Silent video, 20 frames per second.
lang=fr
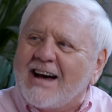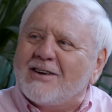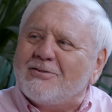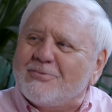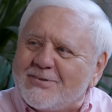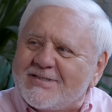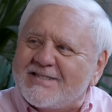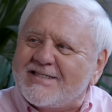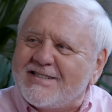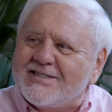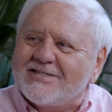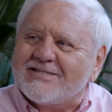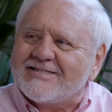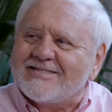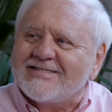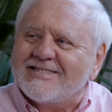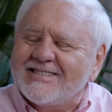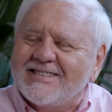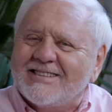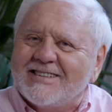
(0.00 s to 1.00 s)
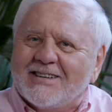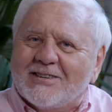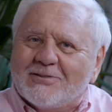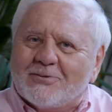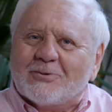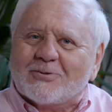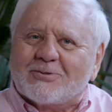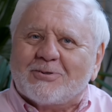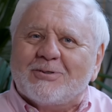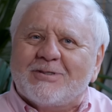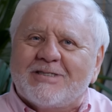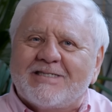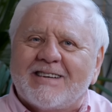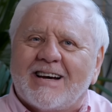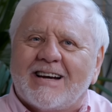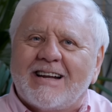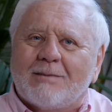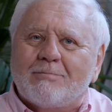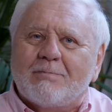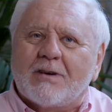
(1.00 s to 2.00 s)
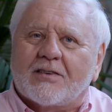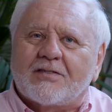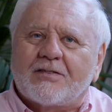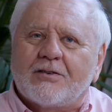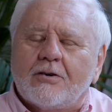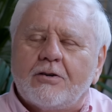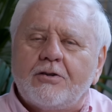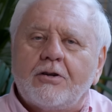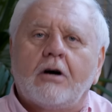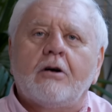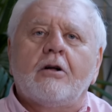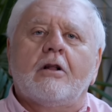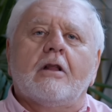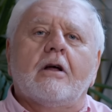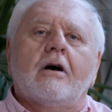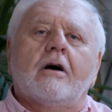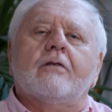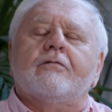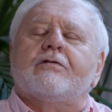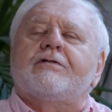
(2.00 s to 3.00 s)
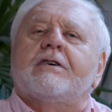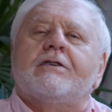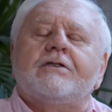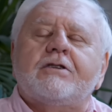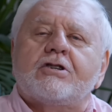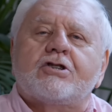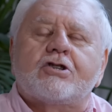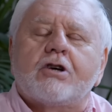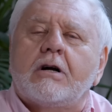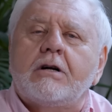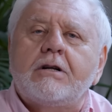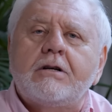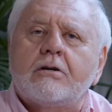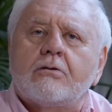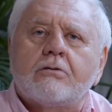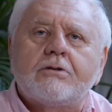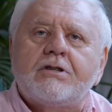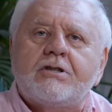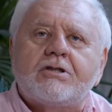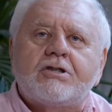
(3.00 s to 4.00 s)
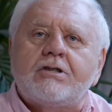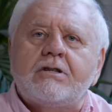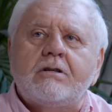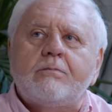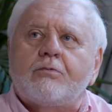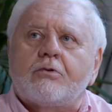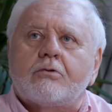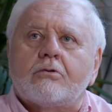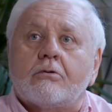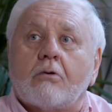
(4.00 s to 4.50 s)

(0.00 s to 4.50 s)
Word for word: hallucinant. Hmm. Donc je disais à la personne vous êtes déjà allé en Égypte